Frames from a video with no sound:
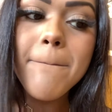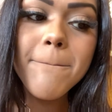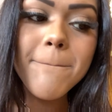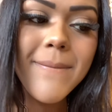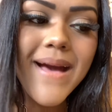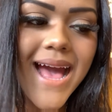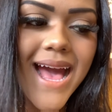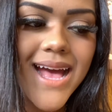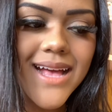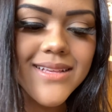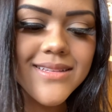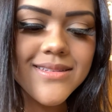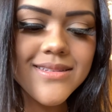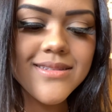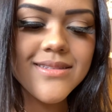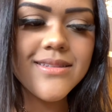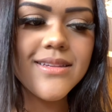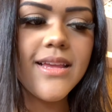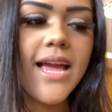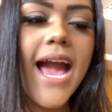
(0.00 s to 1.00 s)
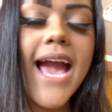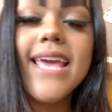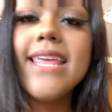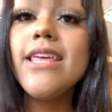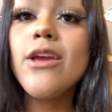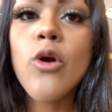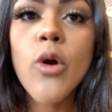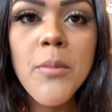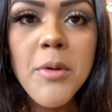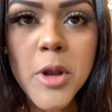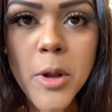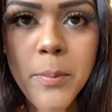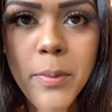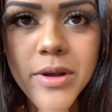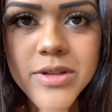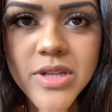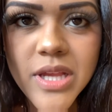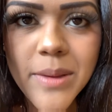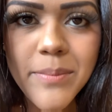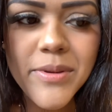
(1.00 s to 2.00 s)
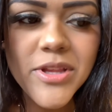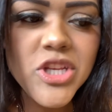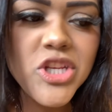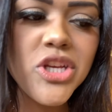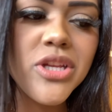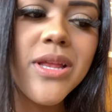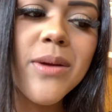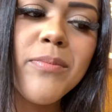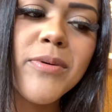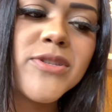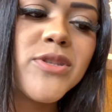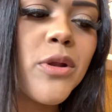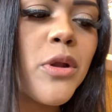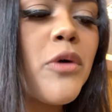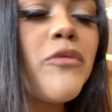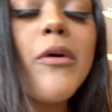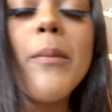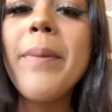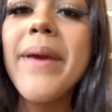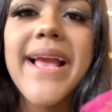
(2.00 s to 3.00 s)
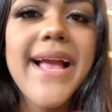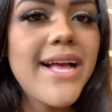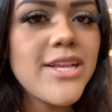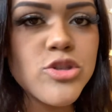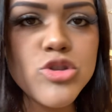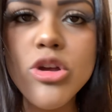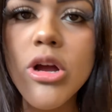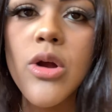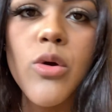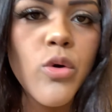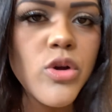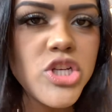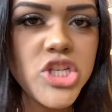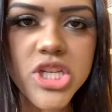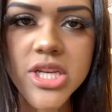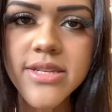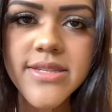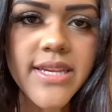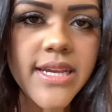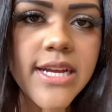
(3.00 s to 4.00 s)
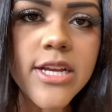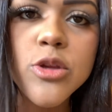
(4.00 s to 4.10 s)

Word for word: Mas, aí como eu não posso repetir, depois eu não vou pegar só a coxinha sem